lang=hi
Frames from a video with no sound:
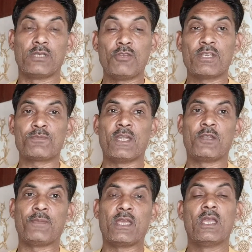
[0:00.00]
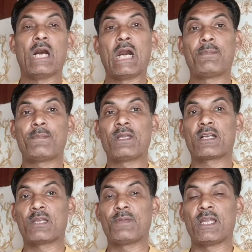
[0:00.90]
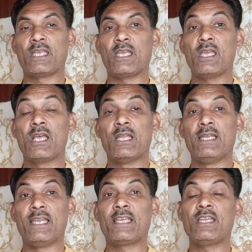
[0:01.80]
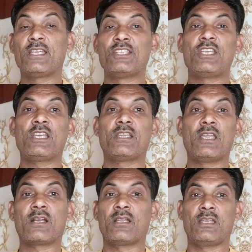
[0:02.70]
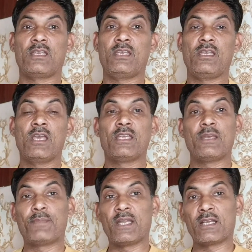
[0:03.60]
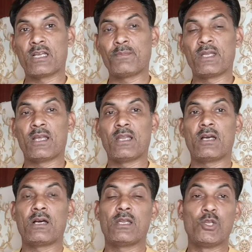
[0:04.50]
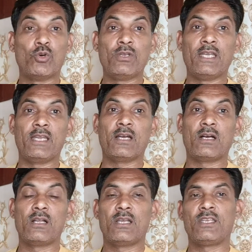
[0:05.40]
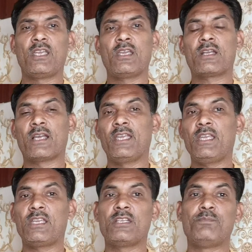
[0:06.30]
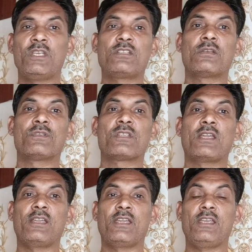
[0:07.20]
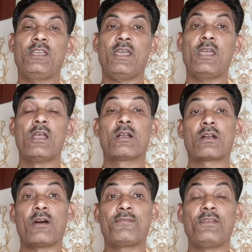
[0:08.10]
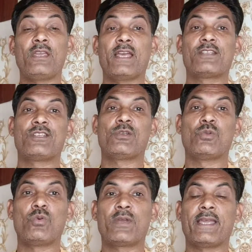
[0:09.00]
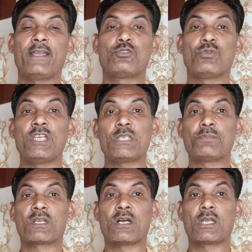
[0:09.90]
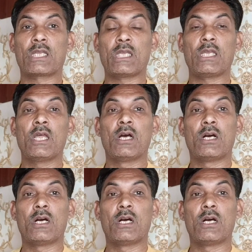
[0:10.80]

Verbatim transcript: इन्वेस्टमेंट में आप अपना घर बनाइए लेकिन किसी की देखा देखी ये बड़े घर बनाना लोन लेना ये कहीं की भी समझदारी नहीं है काफी ऐसे लोग हैं जो इस प्रकार के